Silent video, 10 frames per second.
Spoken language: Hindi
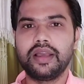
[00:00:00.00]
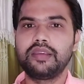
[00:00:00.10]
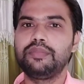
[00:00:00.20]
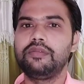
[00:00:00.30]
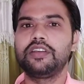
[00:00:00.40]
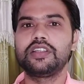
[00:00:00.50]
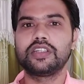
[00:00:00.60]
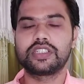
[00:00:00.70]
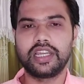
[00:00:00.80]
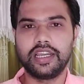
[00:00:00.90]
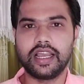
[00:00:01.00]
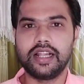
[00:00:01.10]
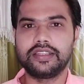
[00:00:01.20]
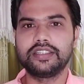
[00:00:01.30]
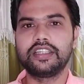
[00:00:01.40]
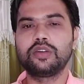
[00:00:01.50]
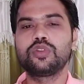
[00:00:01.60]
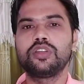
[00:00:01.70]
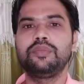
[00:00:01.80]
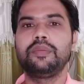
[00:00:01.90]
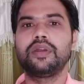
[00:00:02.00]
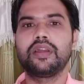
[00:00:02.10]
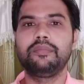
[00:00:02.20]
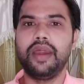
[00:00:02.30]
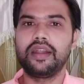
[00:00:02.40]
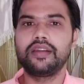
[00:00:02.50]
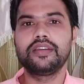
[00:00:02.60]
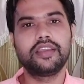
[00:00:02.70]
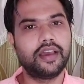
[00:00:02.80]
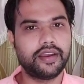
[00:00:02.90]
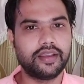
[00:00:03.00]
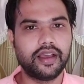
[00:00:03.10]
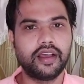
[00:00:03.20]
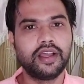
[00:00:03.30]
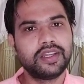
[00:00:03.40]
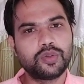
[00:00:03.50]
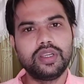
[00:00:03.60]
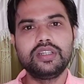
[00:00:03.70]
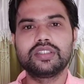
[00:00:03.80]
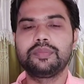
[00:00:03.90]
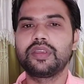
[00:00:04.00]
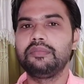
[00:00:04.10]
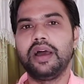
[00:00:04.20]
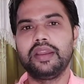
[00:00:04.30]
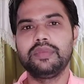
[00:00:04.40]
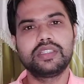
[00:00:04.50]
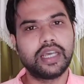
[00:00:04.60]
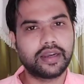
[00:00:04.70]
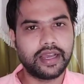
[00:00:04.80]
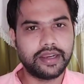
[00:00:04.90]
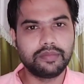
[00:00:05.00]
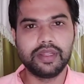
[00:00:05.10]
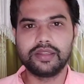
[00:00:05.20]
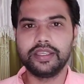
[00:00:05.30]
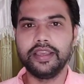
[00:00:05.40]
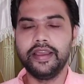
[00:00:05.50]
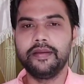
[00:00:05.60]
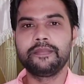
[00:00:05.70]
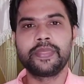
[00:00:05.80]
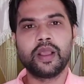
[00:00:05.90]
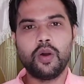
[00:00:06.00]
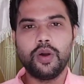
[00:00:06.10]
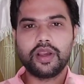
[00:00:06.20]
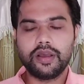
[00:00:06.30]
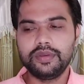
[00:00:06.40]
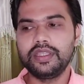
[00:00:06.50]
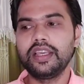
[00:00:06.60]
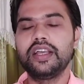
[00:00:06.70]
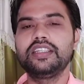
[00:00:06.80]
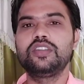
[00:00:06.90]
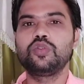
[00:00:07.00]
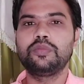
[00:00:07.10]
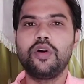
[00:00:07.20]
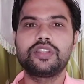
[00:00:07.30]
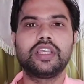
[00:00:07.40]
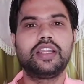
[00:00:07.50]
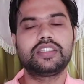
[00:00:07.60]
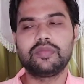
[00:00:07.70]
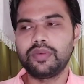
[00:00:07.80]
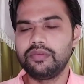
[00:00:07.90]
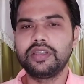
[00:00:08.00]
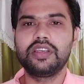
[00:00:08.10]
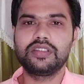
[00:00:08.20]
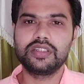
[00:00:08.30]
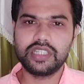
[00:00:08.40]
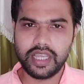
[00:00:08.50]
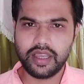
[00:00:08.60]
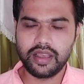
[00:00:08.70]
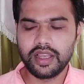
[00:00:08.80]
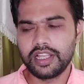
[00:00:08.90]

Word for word: बाकी पब्लिकेशंस के निकालते हैं जैसे क्वेश्चन पेपर का पैटर्न क्या रहेगा तो इन सब के बारे में जानकारी मिलती है और अभी देखा जाए तो बहुत सारे ऐसे पब्लिकेशंस हैं